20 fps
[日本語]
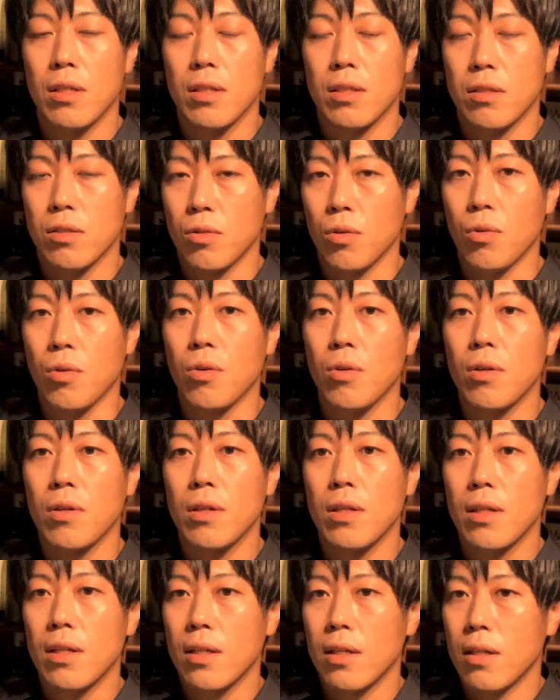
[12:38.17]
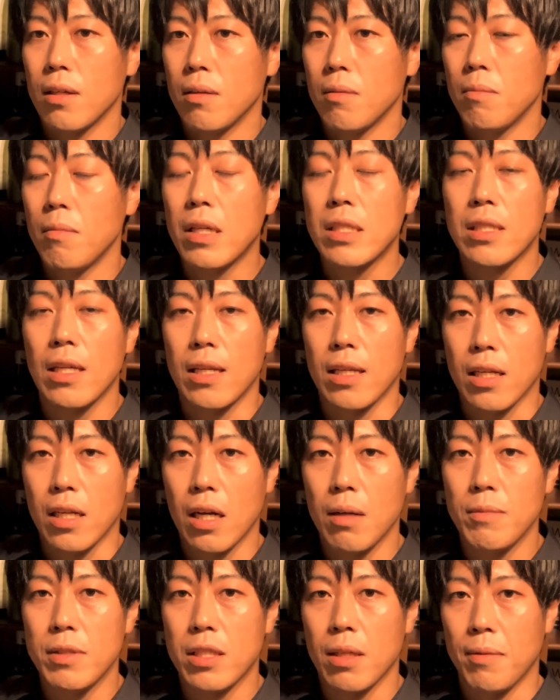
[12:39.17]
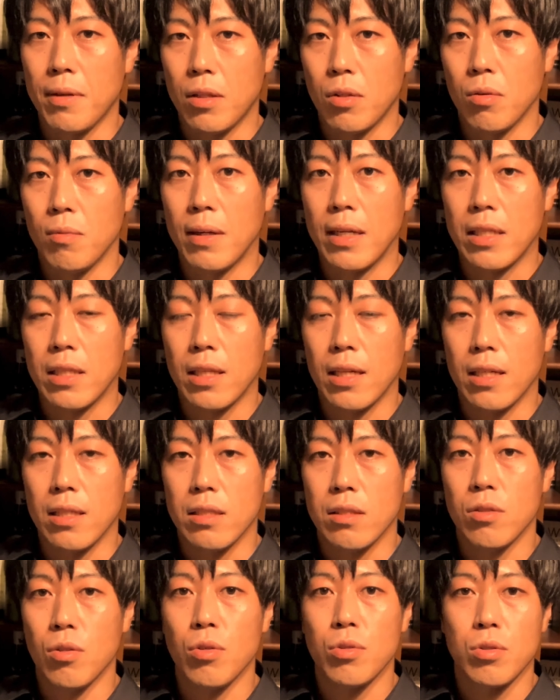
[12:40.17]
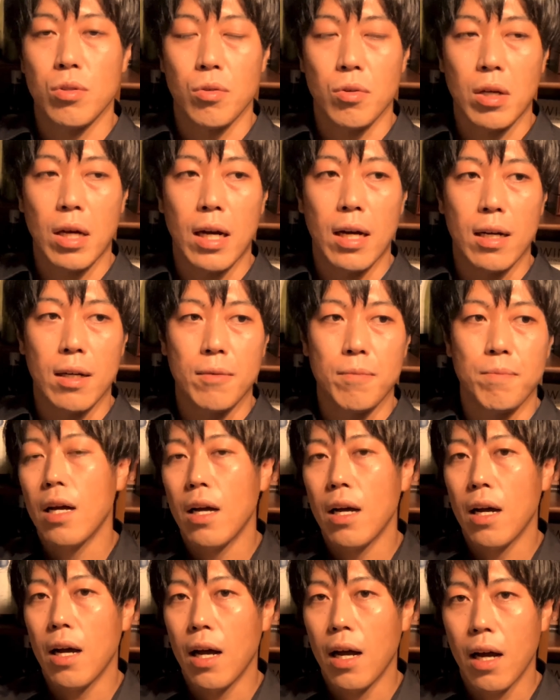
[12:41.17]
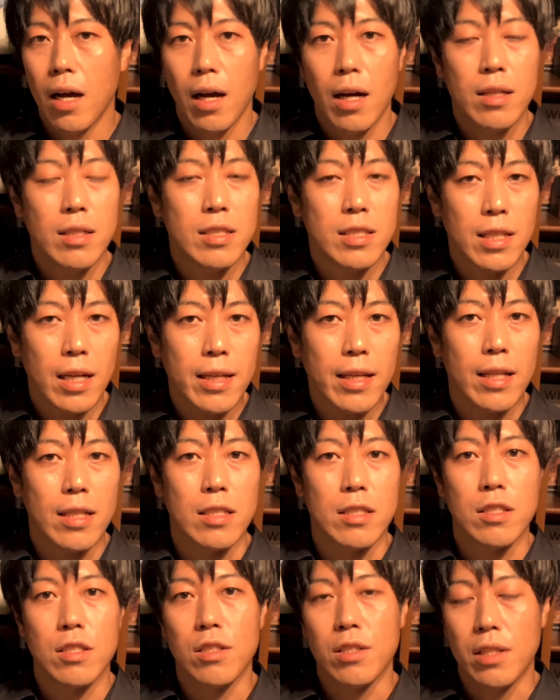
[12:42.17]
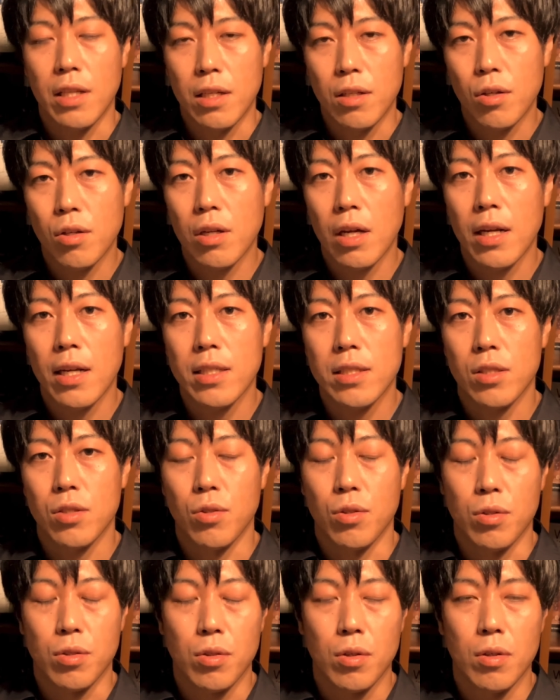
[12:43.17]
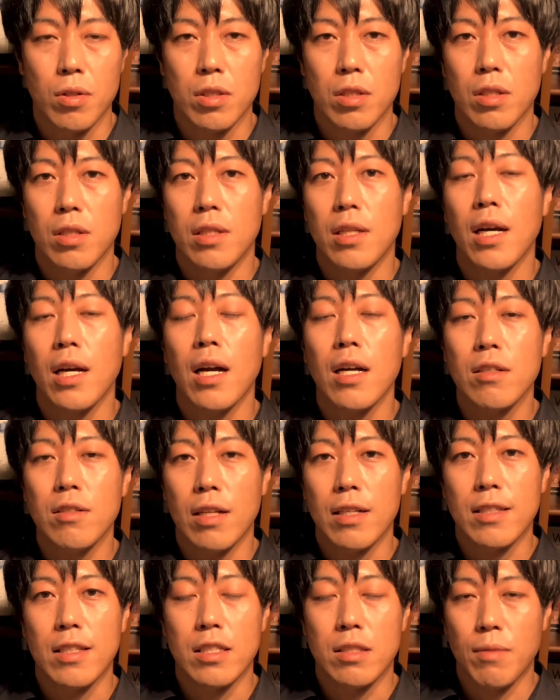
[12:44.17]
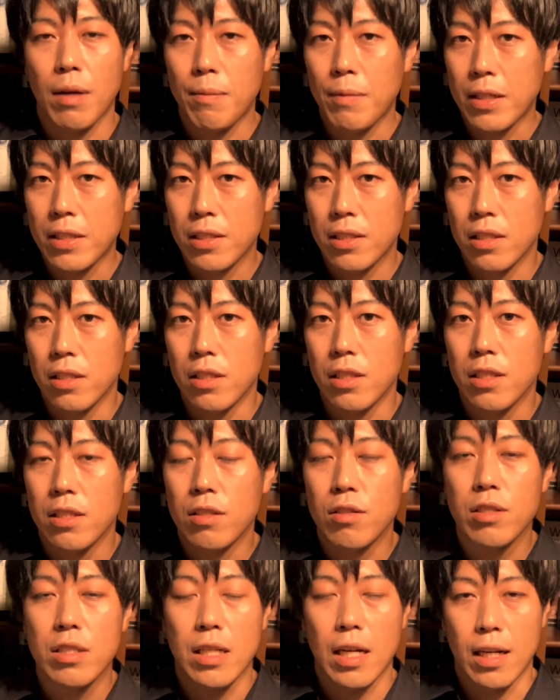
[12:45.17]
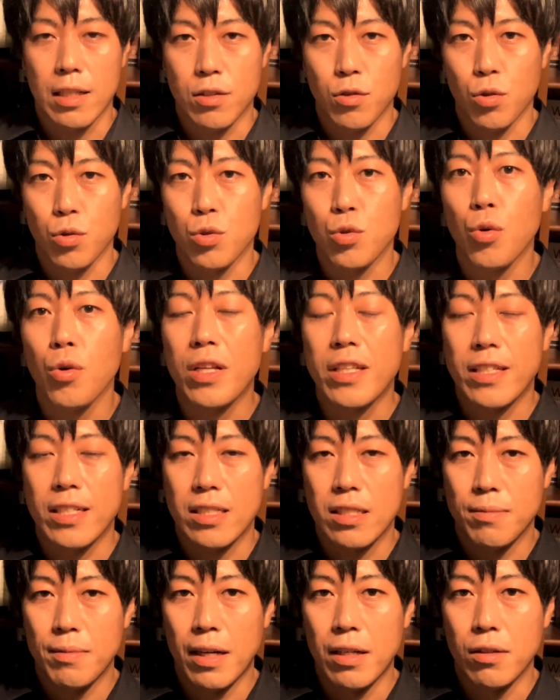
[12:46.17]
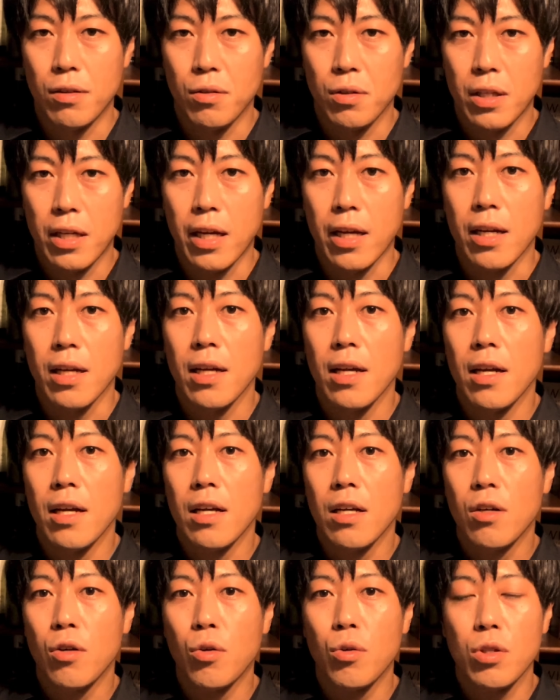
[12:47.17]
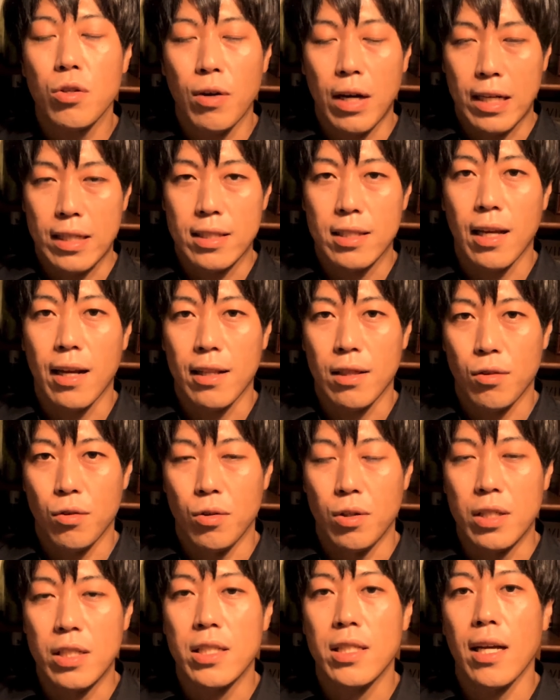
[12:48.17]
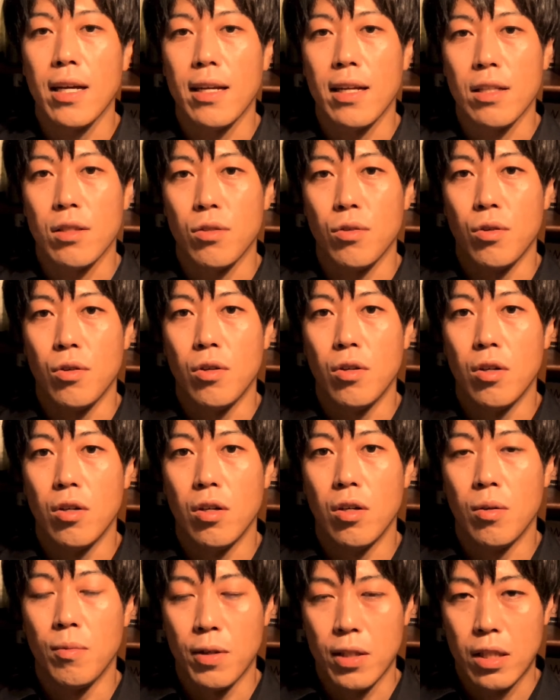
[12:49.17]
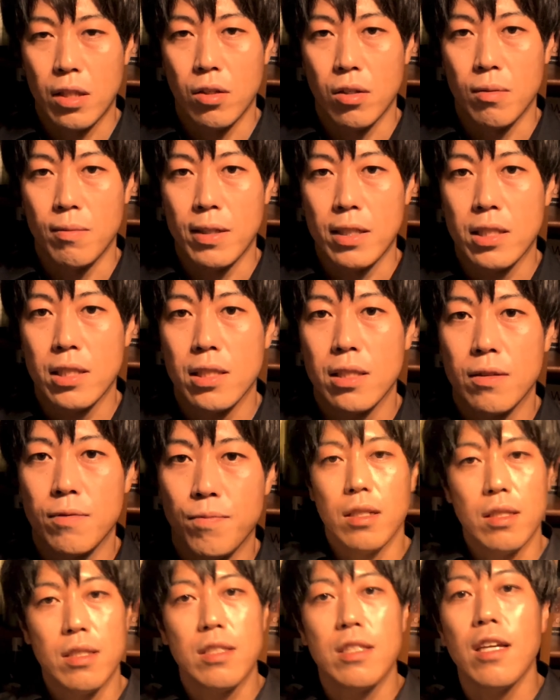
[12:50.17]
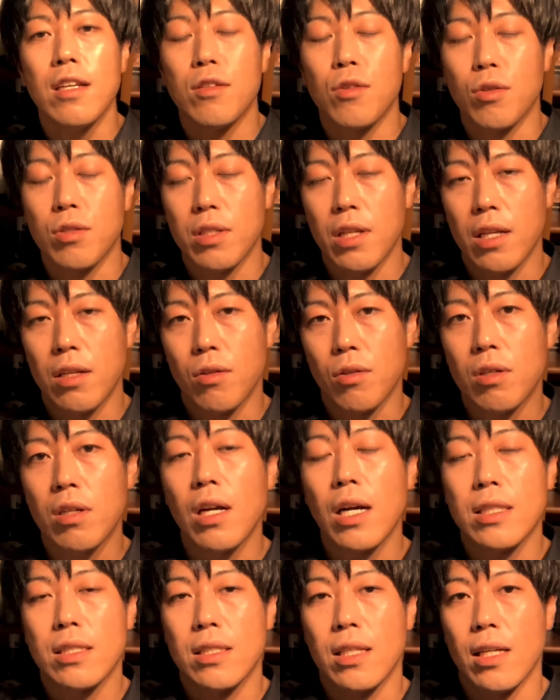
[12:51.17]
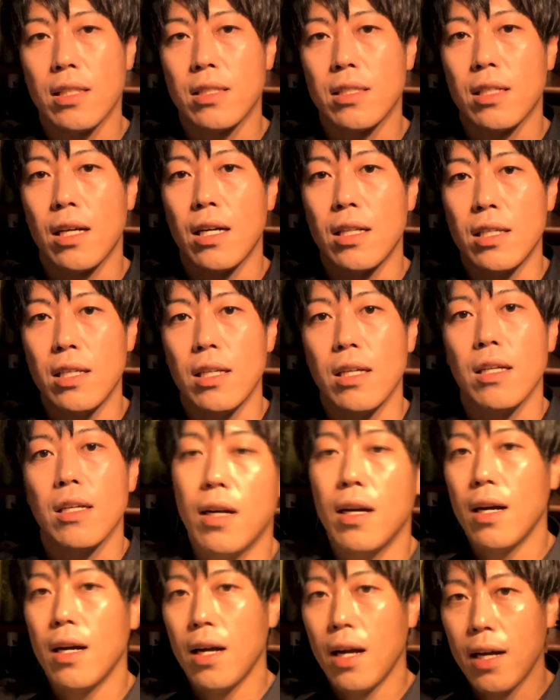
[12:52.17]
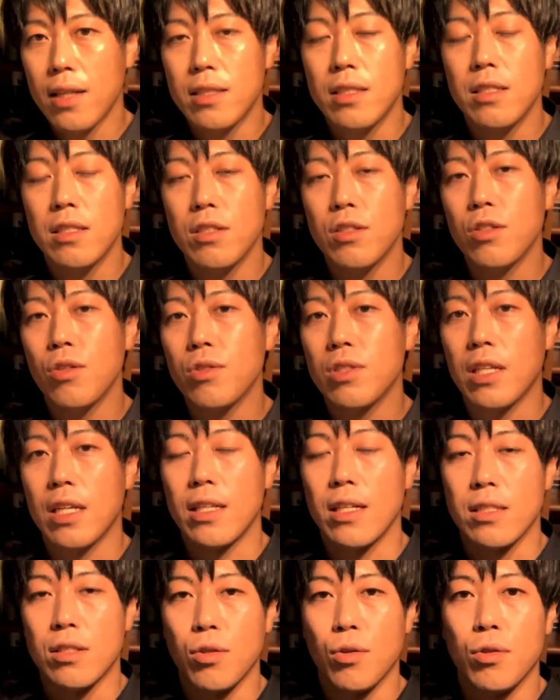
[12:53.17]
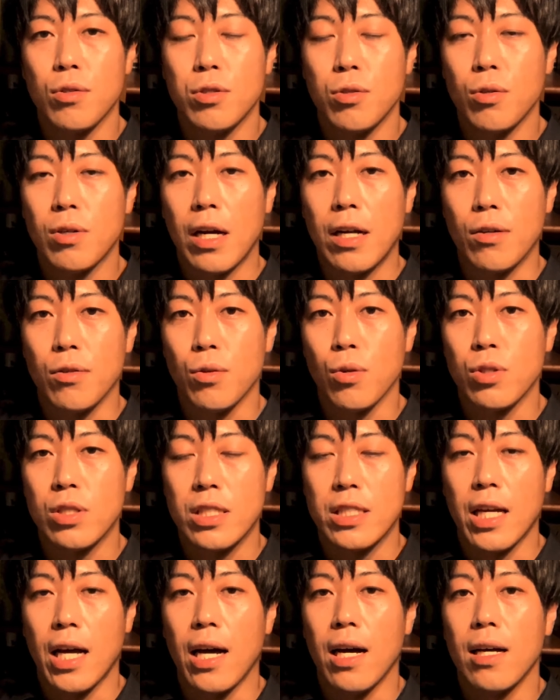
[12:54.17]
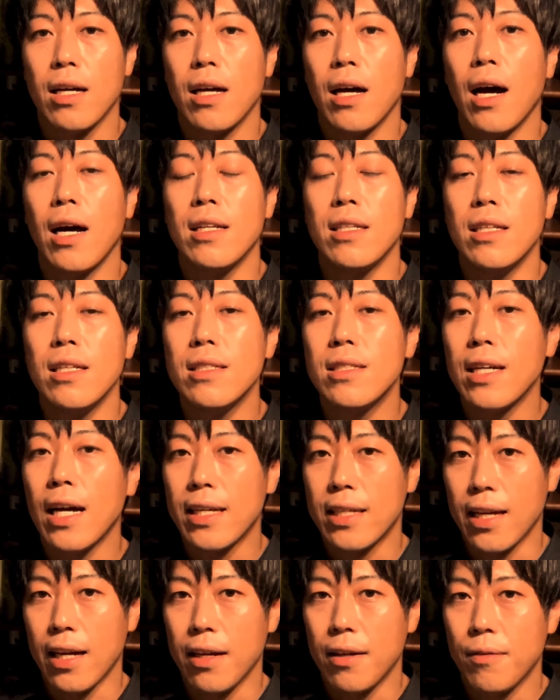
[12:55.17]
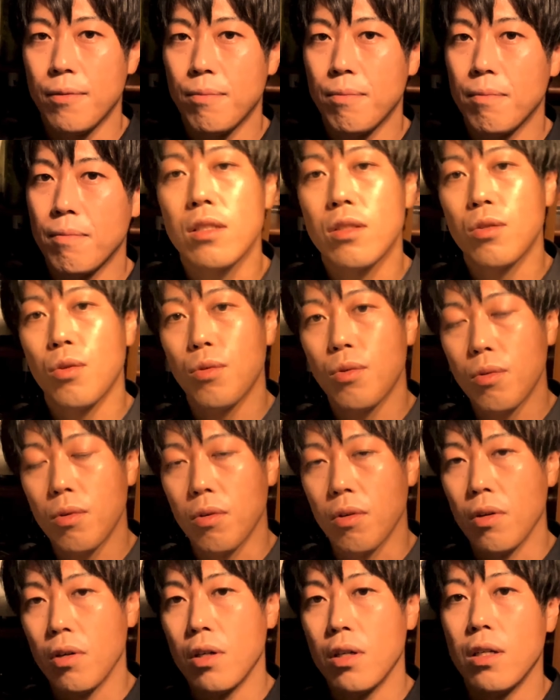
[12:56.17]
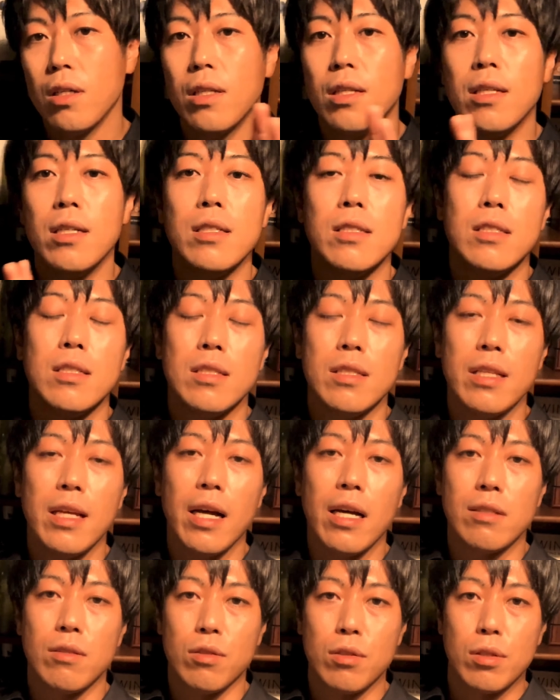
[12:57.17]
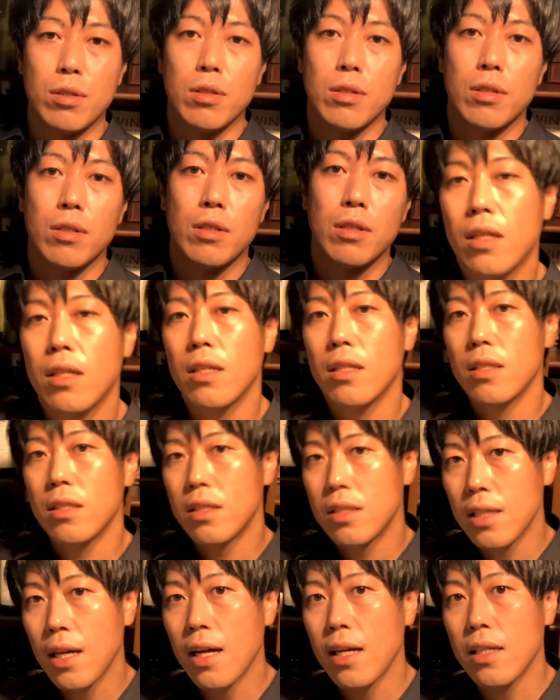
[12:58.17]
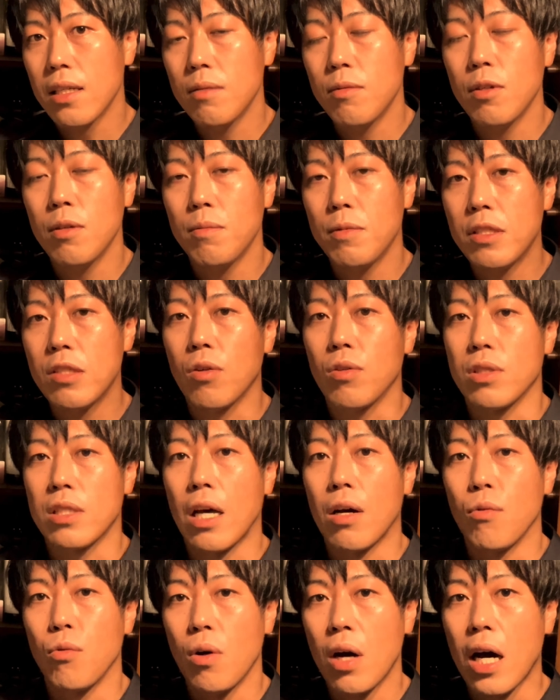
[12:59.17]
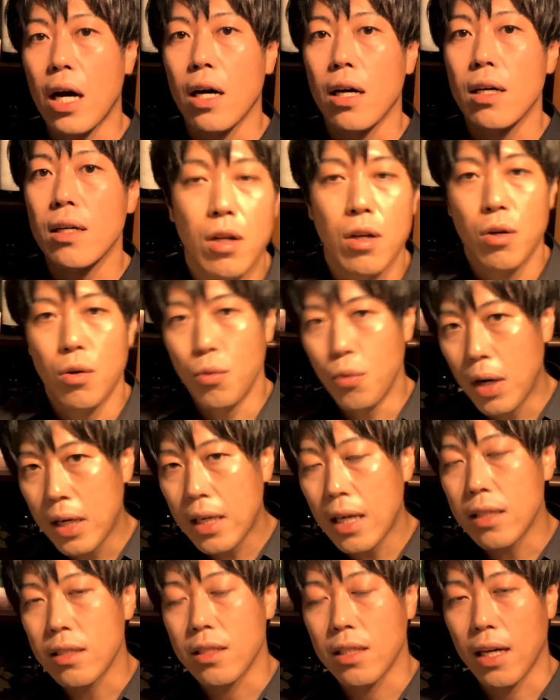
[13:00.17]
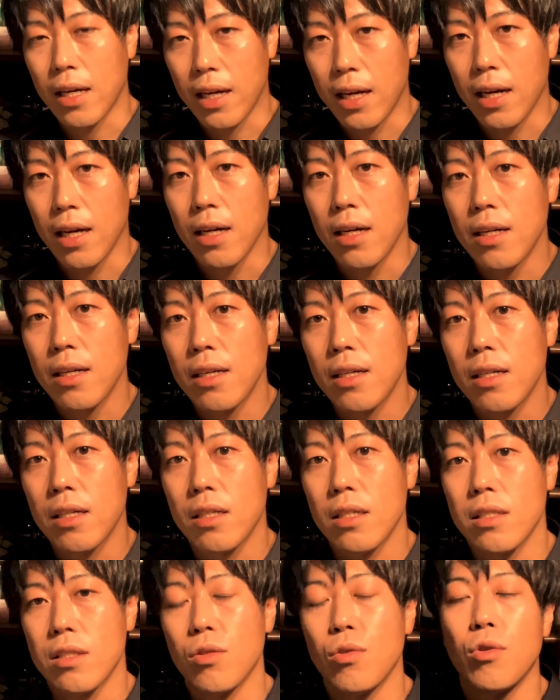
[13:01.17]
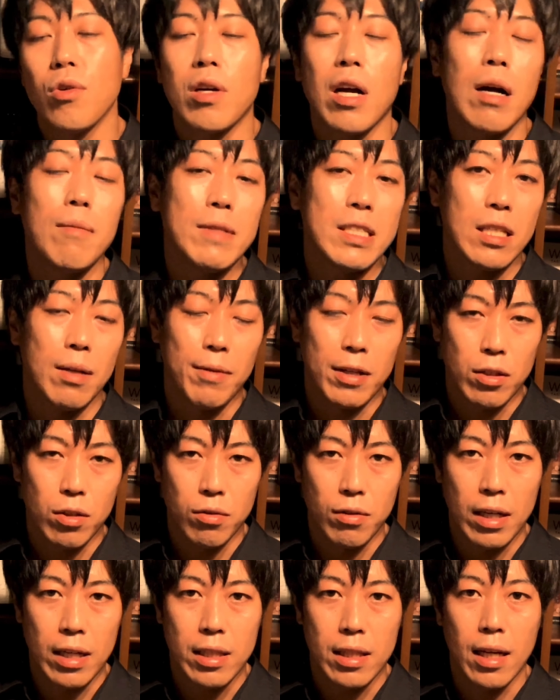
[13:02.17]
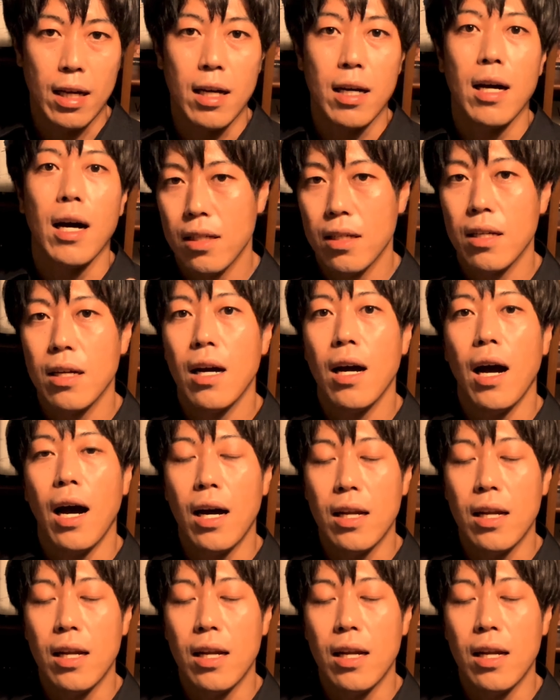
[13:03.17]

そう、まさに神様と呼ばれた醸造家アニジャイエについていろいろ話すと長くなってしまいますし筋からちょっとそれてしまうのでここではさらっといきたいなと思っております2006年の9月20日に84歳でその生涯を閉じたアンリ・ジャイエンその隣人であるジャン・イブ・ビザオさんは若くからその神様と言われたア